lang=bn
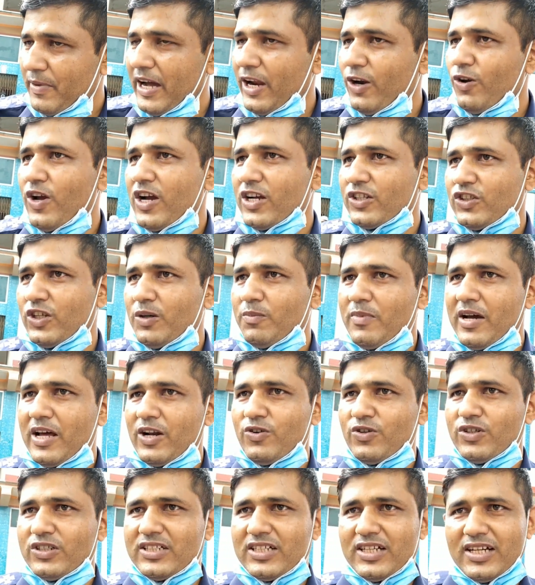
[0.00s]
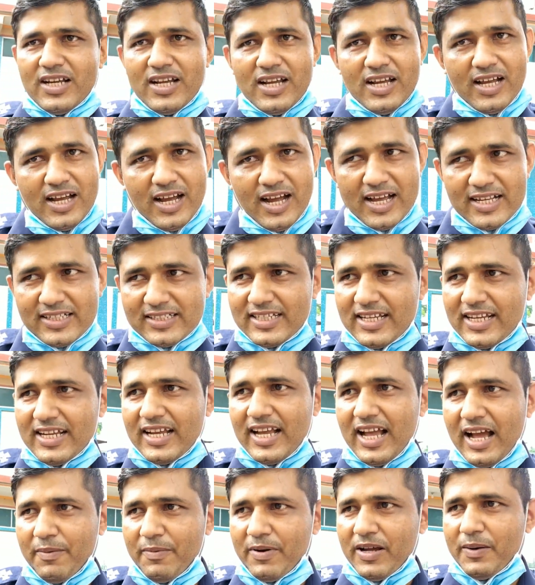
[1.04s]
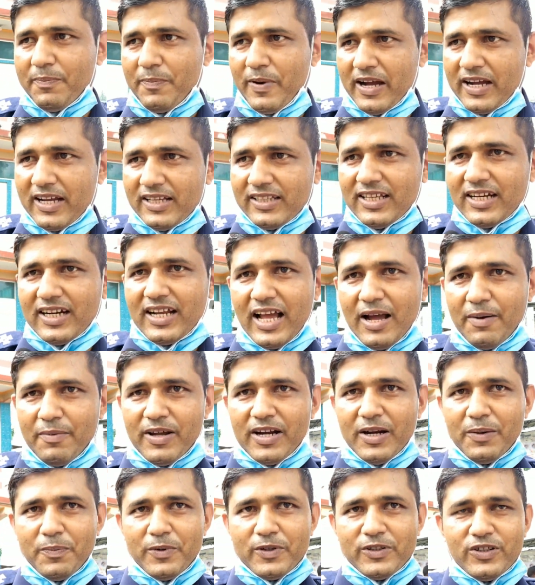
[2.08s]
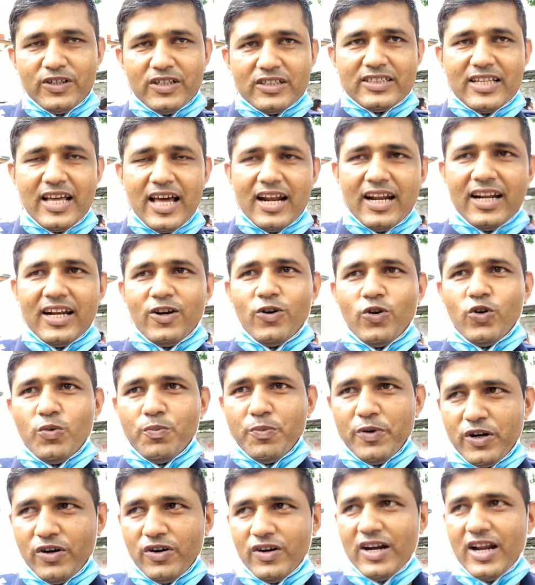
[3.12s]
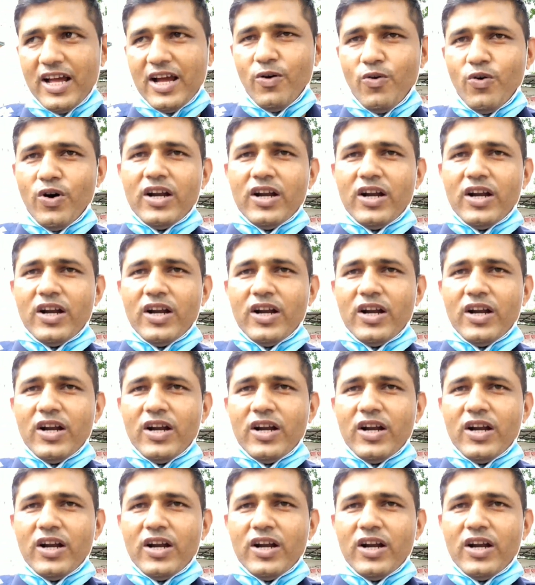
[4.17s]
ভালো একজন মানুষ আজকে এই খাবার পাখিদের খাবারের পেছনে স্যারের অনুপ্রেরণা